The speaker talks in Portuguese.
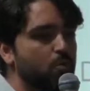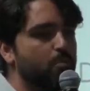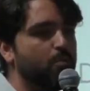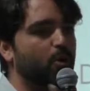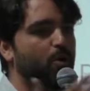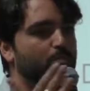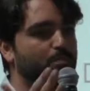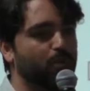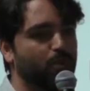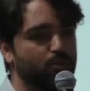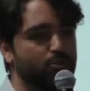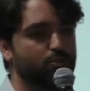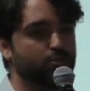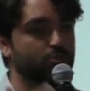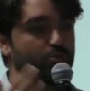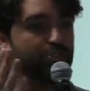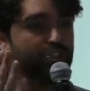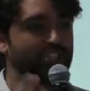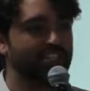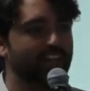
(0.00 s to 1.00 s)
o
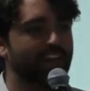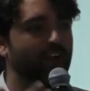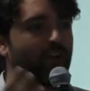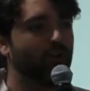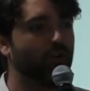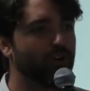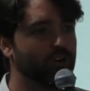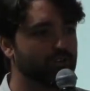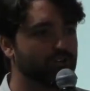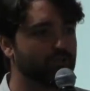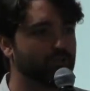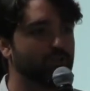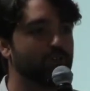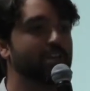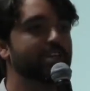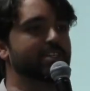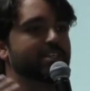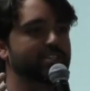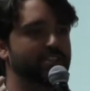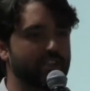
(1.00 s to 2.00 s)
propósito de negócio
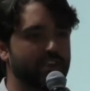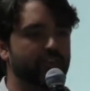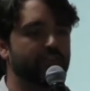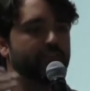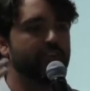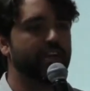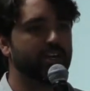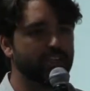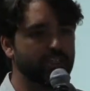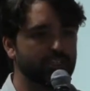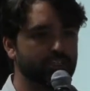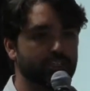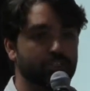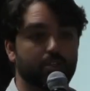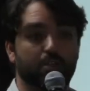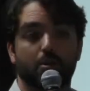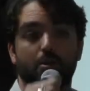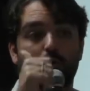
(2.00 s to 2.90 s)
ser feirante.